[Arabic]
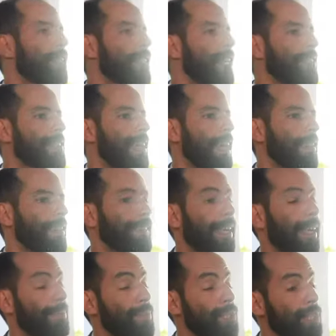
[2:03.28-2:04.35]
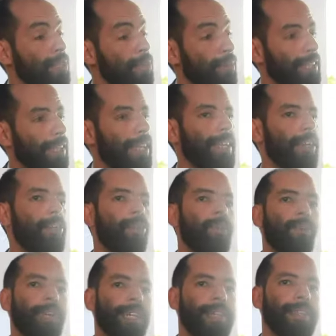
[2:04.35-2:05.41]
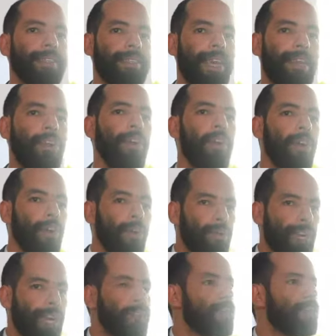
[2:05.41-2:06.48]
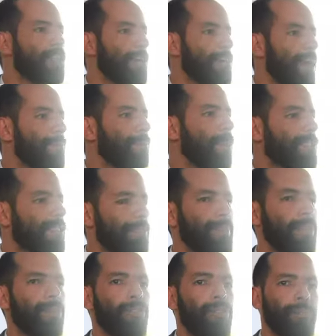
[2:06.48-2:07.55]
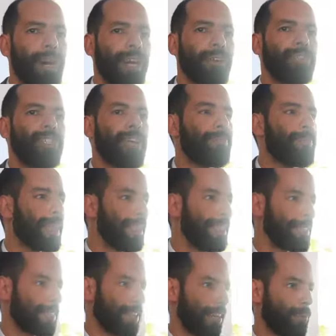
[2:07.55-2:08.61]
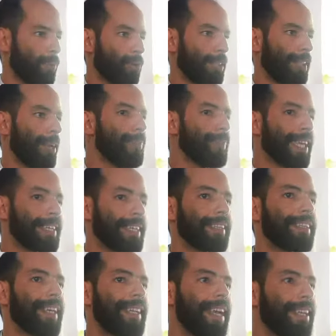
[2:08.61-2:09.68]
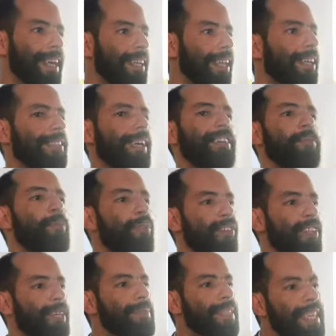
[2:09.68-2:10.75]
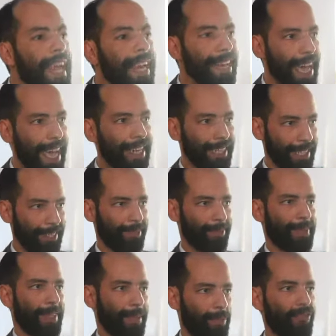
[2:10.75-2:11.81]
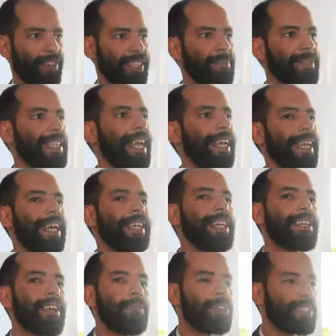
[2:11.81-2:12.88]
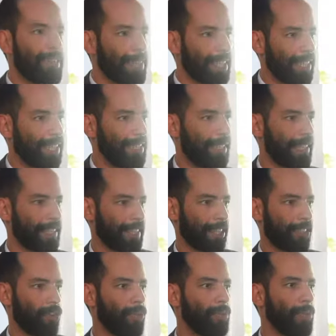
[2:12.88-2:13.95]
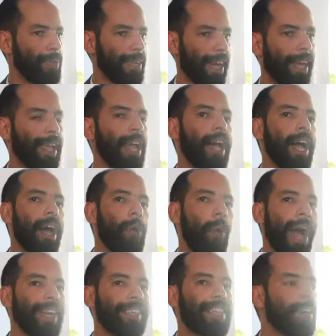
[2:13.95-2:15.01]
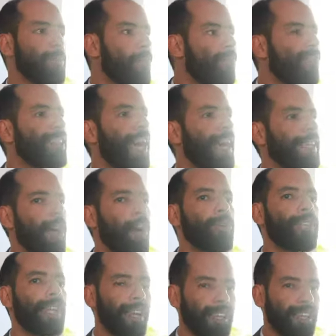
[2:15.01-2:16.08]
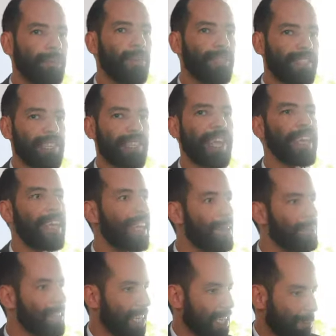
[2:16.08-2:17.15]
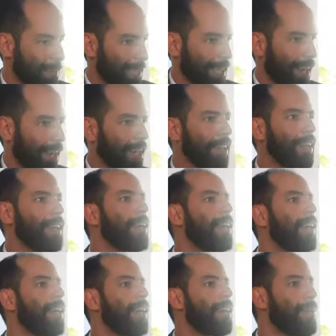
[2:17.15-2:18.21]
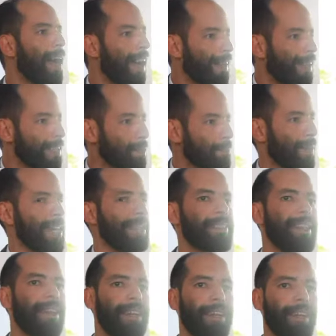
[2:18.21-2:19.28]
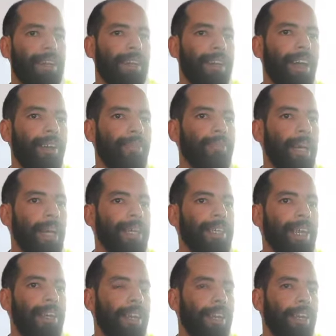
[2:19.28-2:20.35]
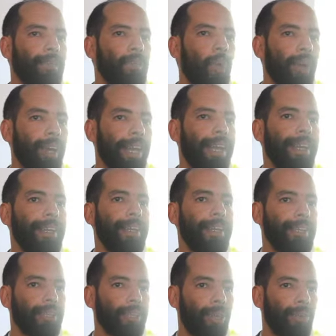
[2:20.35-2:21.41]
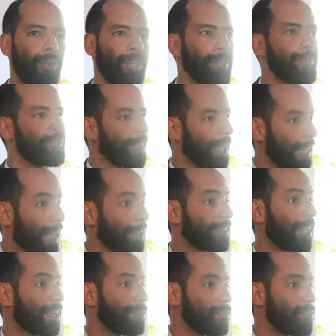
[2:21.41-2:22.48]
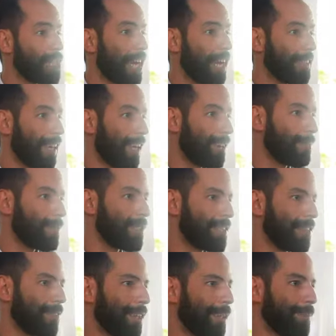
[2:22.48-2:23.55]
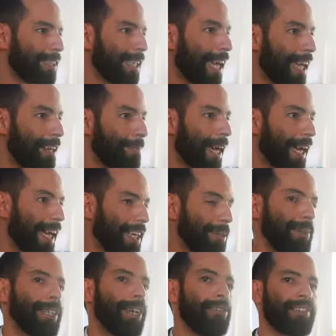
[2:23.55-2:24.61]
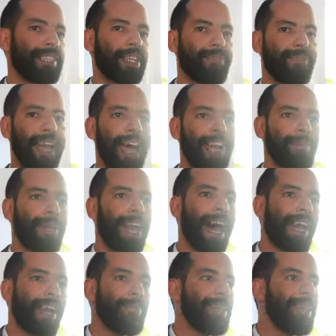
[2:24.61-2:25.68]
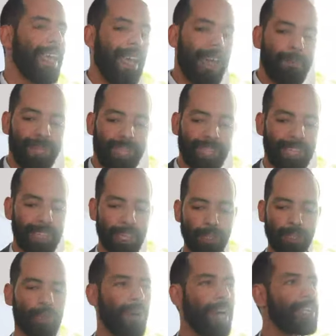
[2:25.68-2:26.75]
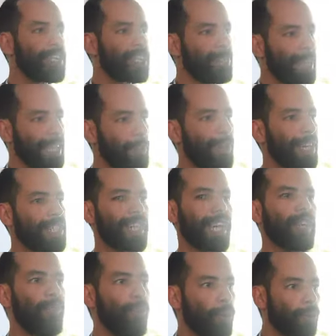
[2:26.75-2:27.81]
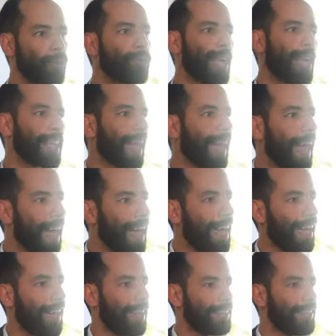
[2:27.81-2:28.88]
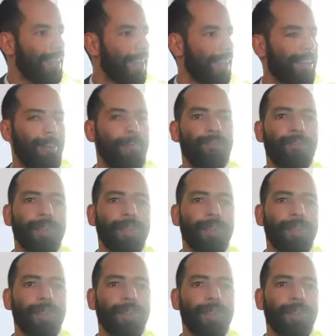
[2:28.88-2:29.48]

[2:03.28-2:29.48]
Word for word: كانت عندنا المجلس الوطني لحقوق الانسان وكانوا شباب مهتمين وخبراء وشابات اللي تكلموا وكذا تنظن ان هذه القضيه هذه مفيده مزيان يعني مفيده مزيان يعني كمختبر ديال السياسات العموميه وايضا مفيد انه دخلنا مؤسسه اعلاميه كبيره آه، بحال بريس اللي هي الرقم هي الموقع الالكتروني الاكثر مشاهده على مستوى المنطقه المغاربيه والثالث في العالم العربي باش كنهزوا هذا الشيء ما كيوليش غير في حدود هذه القاعه ديال